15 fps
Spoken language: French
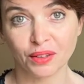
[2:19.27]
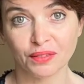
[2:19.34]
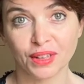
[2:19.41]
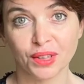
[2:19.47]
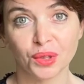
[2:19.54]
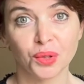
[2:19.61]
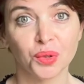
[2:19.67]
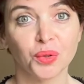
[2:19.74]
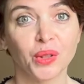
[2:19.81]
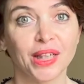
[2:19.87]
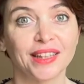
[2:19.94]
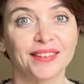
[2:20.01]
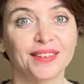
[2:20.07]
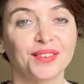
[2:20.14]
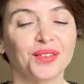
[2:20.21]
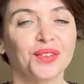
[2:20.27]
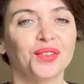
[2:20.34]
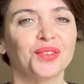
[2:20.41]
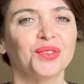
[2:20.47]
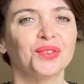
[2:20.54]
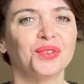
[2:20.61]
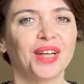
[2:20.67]
vidéo, est-ce
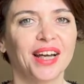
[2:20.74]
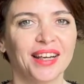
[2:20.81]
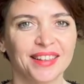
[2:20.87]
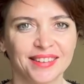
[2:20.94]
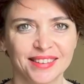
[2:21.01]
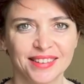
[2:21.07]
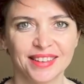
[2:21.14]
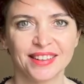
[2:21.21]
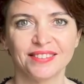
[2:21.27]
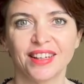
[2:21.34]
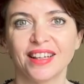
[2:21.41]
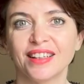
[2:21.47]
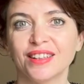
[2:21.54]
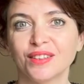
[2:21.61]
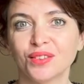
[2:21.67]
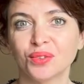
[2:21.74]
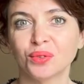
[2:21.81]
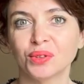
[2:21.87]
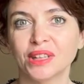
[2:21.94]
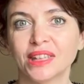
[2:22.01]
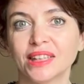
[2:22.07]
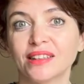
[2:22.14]
que tu actives les
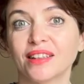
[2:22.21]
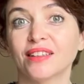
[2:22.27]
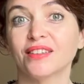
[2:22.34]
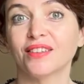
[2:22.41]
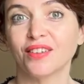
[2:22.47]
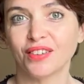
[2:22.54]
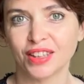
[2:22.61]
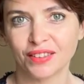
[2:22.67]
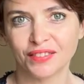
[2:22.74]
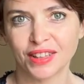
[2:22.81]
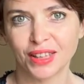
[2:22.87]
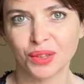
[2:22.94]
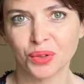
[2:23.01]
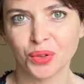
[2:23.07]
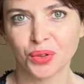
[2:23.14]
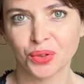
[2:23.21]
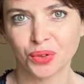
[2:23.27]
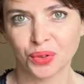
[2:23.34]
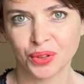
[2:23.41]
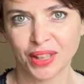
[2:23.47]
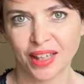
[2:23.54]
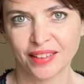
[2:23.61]
sous-titres dans les vidéos que
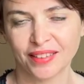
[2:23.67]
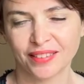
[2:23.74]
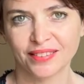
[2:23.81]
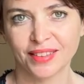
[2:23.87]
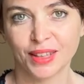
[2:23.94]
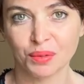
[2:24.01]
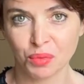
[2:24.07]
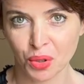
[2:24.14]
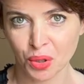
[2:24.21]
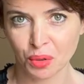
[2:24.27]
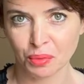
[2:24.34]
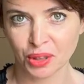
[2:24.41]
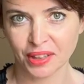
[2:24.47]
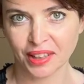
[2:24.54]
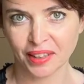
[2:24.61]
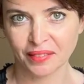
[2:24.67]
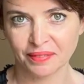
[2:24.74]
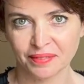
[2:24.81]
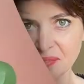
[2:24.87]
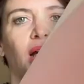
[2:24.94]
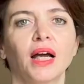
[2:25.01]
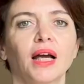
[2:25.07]
tu regardes Dis-moi en commentaire.
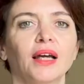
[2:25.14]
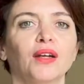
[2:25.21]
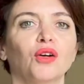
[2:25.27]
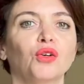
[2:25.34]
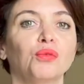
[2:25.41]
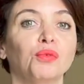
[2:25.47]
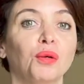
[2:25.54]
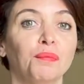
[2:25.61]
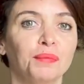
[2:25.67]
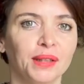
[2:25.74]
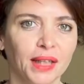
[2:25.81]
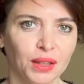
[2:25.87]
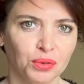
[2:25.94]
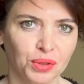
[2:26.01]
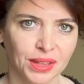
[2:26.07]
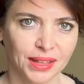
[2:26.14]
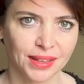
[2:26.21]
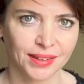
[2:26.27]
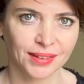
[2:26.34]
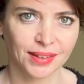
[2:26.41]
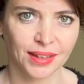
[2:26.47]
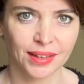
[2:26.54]
Alors comment bien
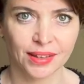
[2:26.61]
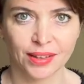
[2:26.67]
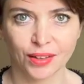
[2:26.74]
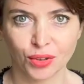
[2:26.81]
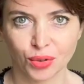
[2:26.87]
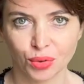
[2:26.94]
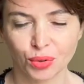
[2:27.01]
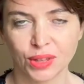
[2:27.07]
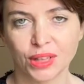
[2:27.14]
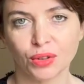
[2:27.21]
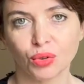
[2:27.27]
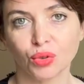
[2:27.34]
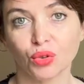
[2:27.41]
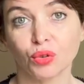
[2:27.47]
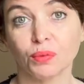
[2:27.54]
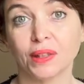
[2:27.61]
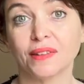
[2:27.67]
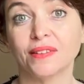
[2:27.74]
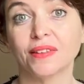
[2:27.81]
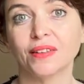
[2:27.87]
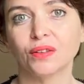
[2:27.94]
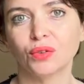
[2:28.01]
utiliser les sous-titres
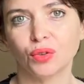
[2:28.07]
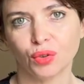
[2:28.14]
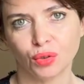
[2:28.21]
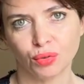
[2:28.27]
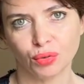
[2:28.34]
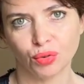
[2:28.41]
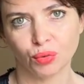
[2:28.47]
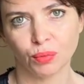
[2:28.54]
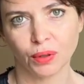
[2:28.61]
automatiques de YouTube